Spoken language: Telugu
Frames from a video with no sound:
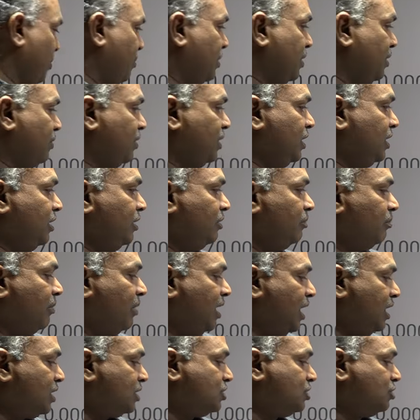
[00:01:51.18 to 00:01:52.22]
ఫిబ్రవరి
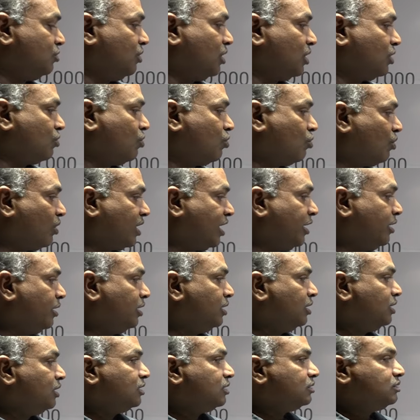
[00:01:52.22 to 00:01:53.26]
మార్చి వరకు కూడా
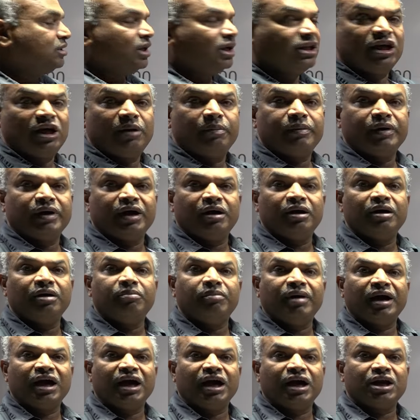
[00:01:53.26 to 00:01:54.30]
దాదాపుగా
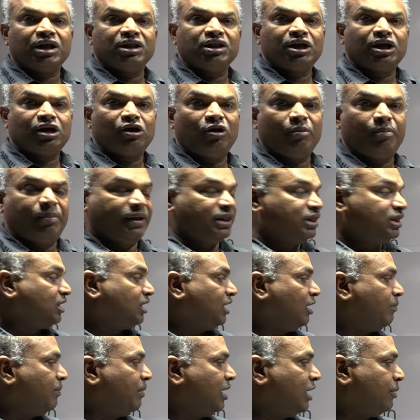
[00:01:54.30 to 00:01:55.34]
బంగారం ధరలో
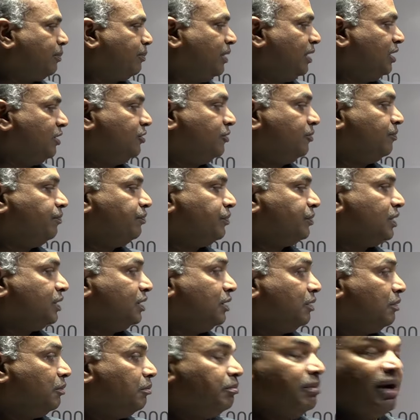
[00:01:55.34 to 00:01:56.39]
పెద్దగా మార్పు లేదు
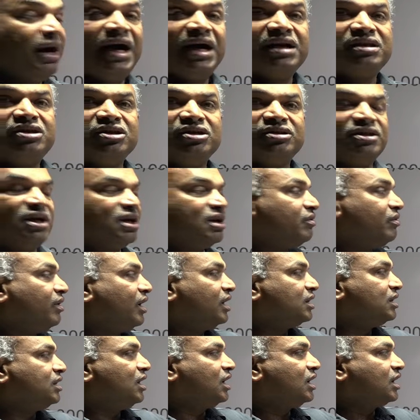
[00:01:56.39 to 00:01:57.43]
మార్చి
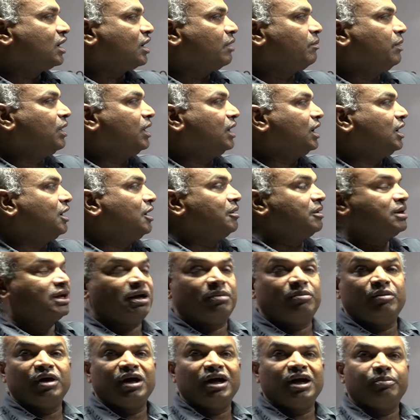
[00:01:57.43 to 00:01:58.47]
తర్వాత క్రమంగా
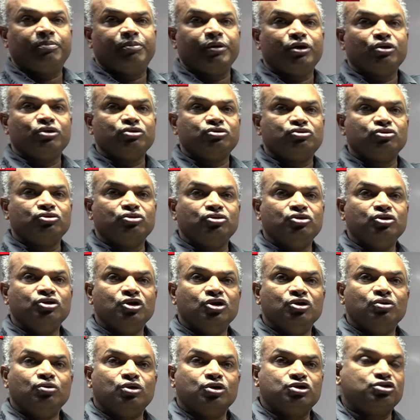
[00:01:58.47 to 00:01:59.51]
క్రమంగా పెరుగుతూ
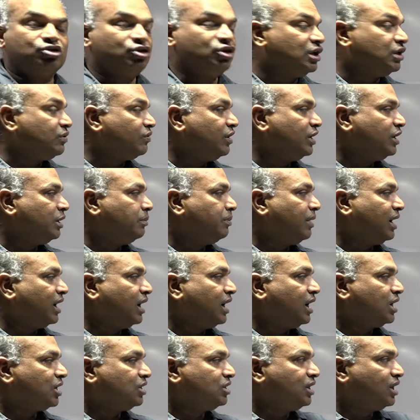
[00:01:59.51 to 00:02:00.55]
వస్తున్నటువంటి
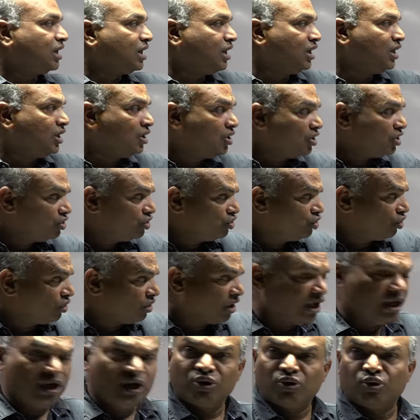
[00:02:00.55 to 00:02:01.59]
బంగారం ధర
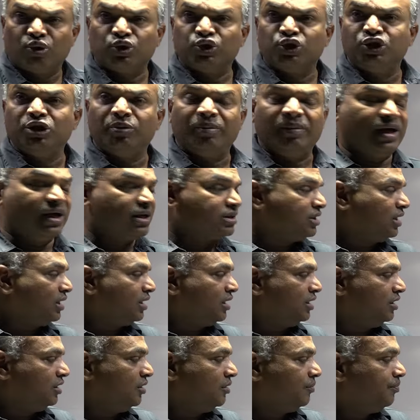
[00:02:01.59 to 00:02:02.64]
జూలైలో కొద్ది మేర
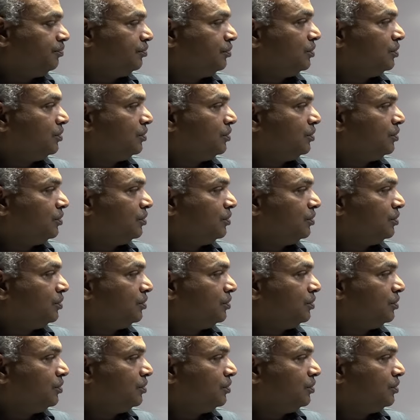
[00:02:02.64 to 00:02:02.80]
తగ్గింది